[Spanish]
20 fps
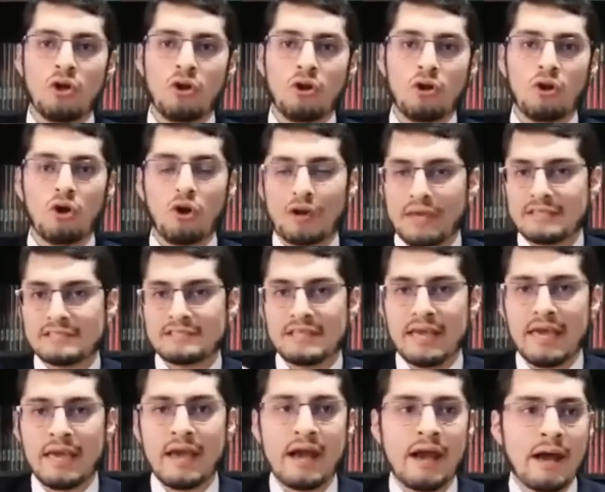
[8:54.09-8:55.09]
lo que
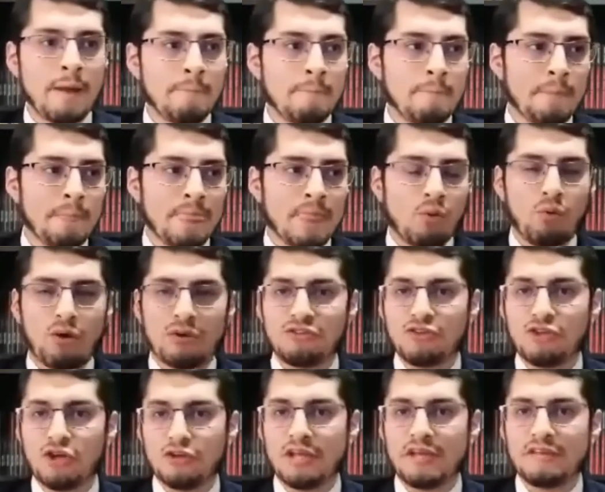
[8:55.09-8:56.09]
sea
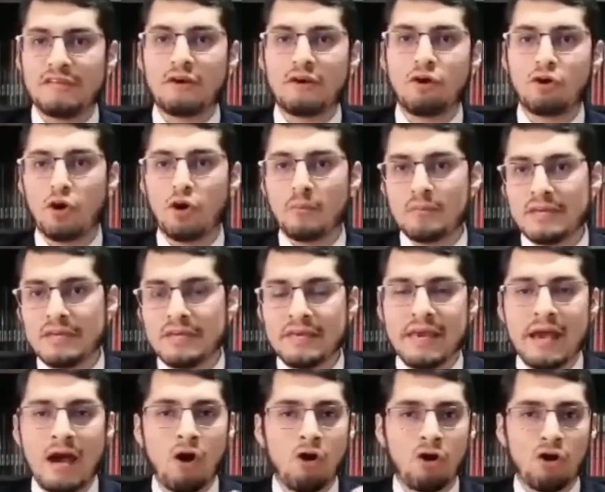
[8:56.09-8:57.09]
cuestiones de
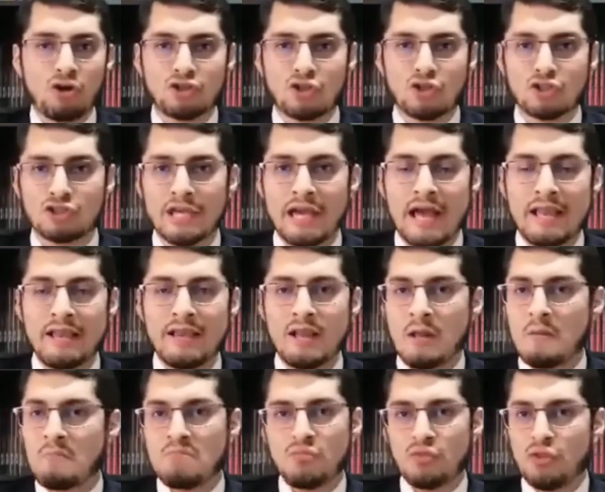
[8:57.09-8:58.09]
economía o lo
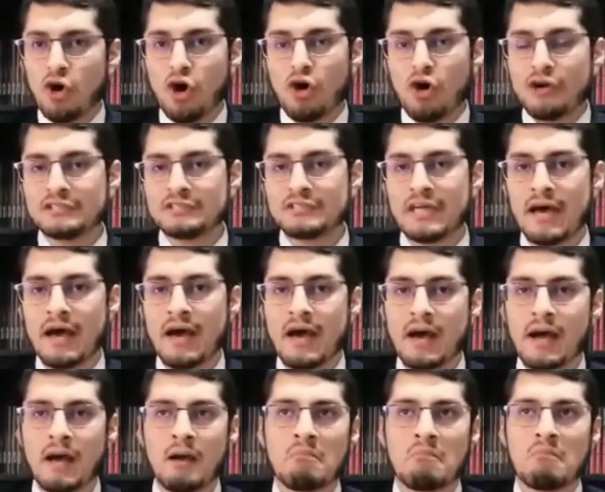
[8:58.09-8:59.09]
social, no
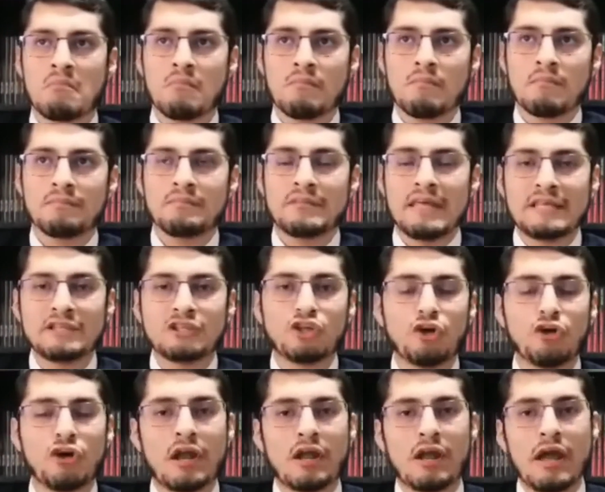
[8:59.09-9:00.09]
está
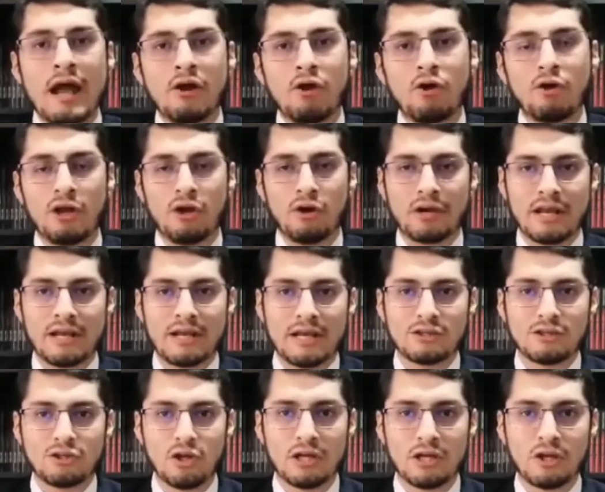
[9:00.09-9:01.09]
dentro del rango de lo que el
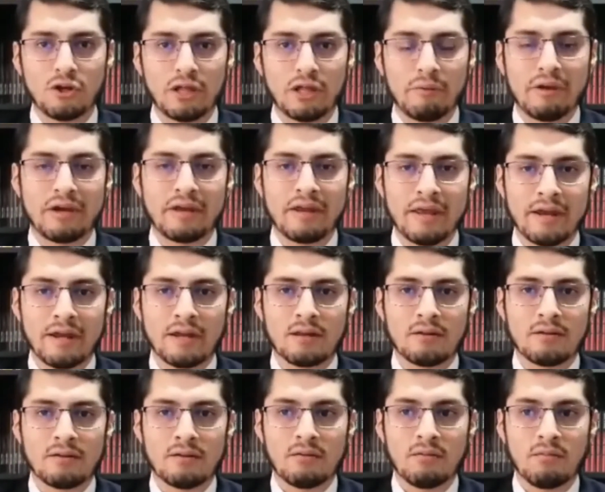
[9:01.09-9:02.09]
católico debe
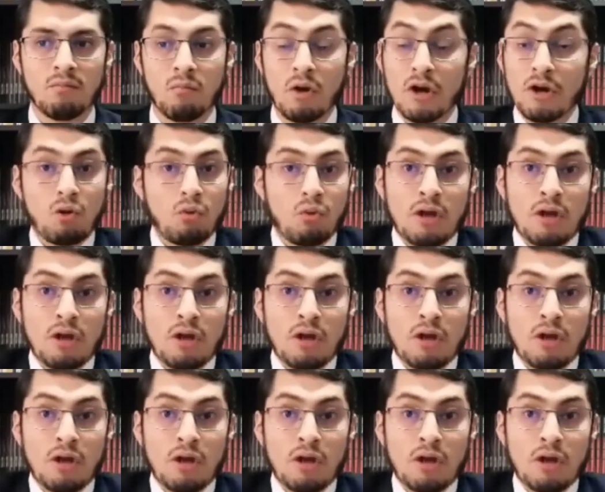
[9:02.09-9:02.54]
creer. Bueno,